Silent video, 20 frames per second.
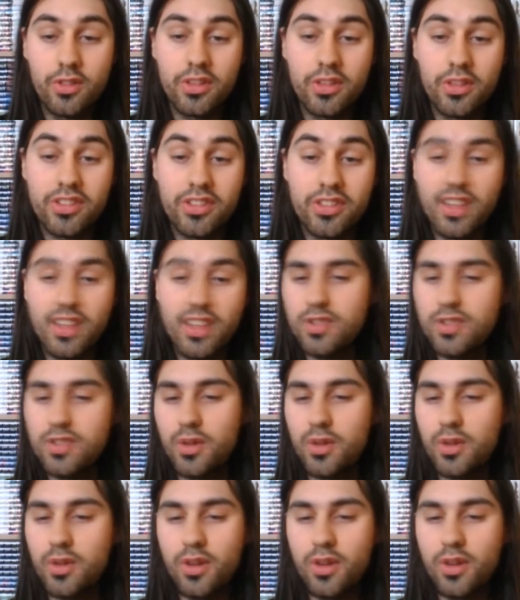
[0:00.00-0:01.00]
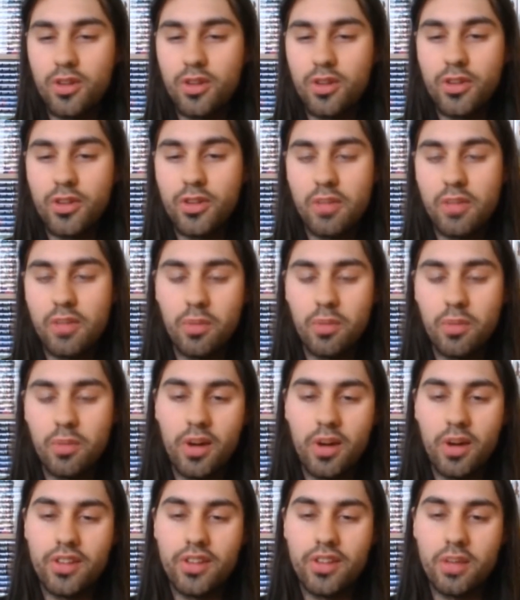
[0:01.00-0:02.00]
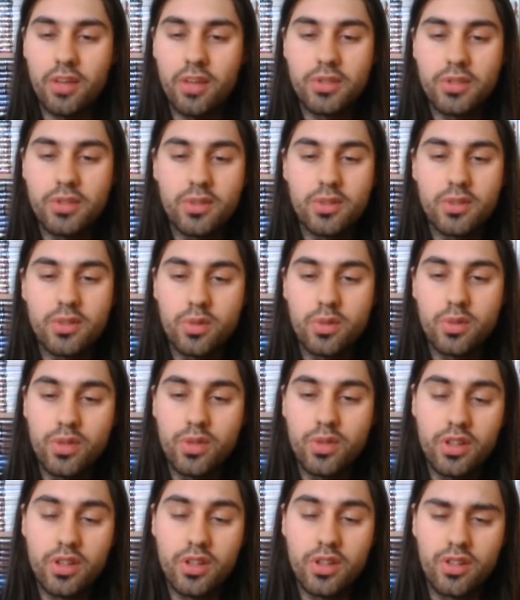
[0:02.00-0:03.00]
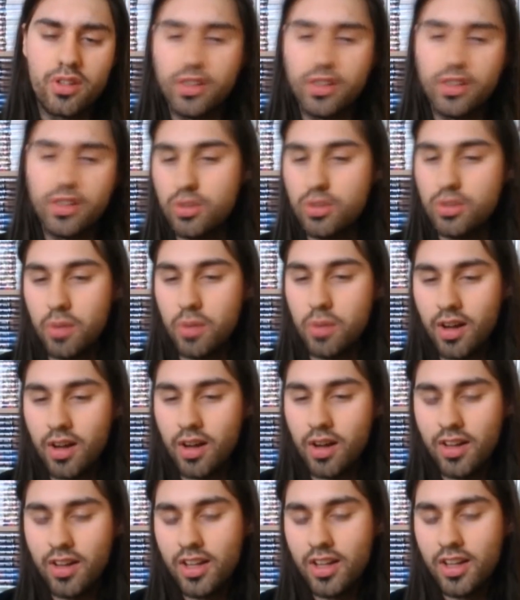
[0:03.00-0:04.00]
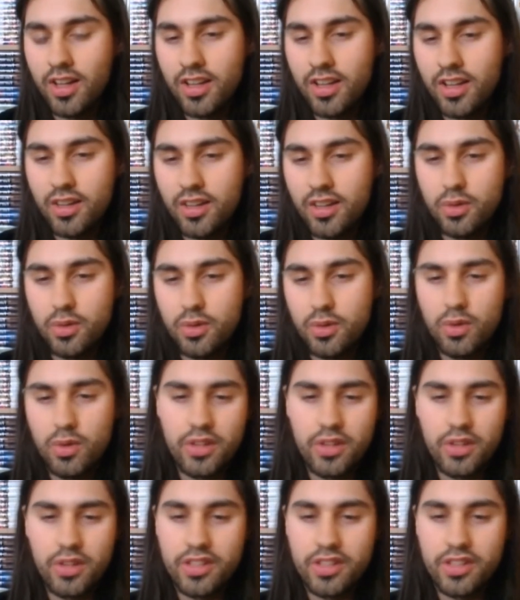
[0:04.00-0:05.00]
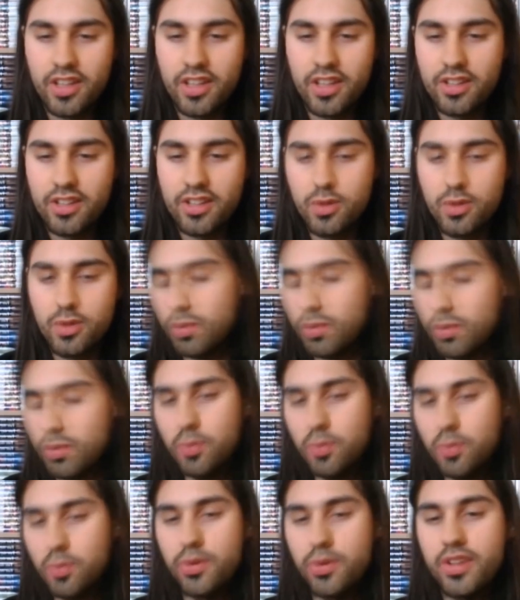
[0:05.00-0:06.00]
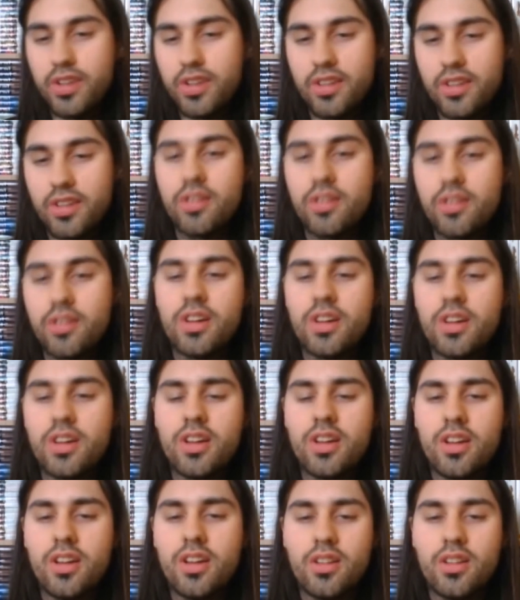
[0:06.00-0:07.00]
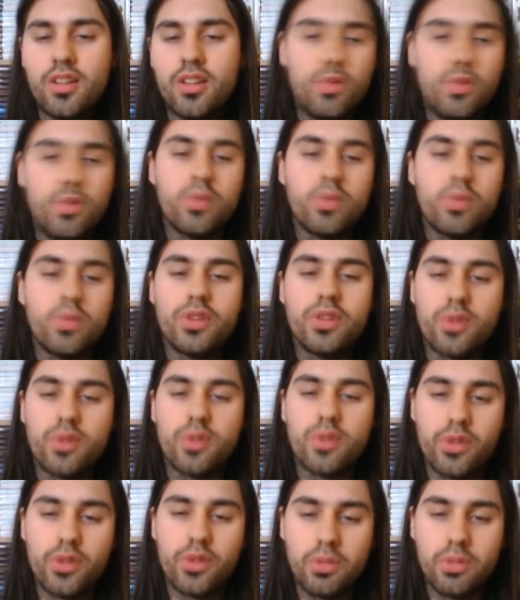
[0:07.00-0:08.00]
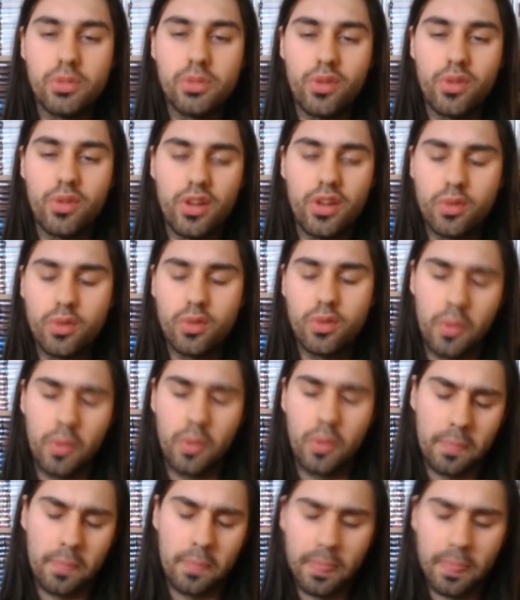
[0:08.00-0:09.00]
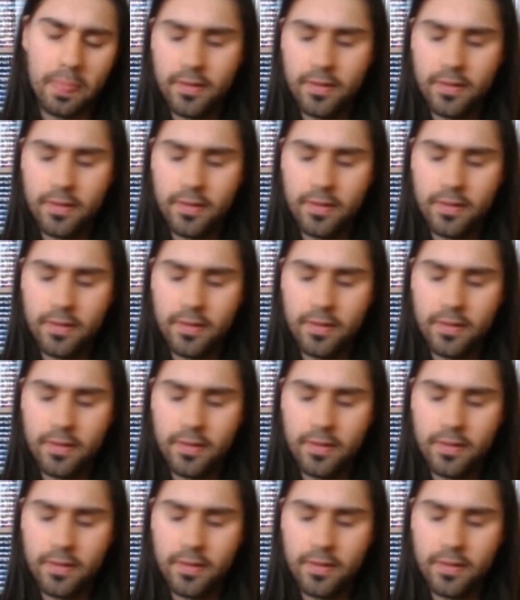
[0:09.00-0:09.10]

de s'installer sur Dole totalement par hasard, puisqu'ils ont trouvé des jobs par là. Et du coup, un de ces quatre, ils nous ont proposé de monter sur Nancy pour faire un tournoi.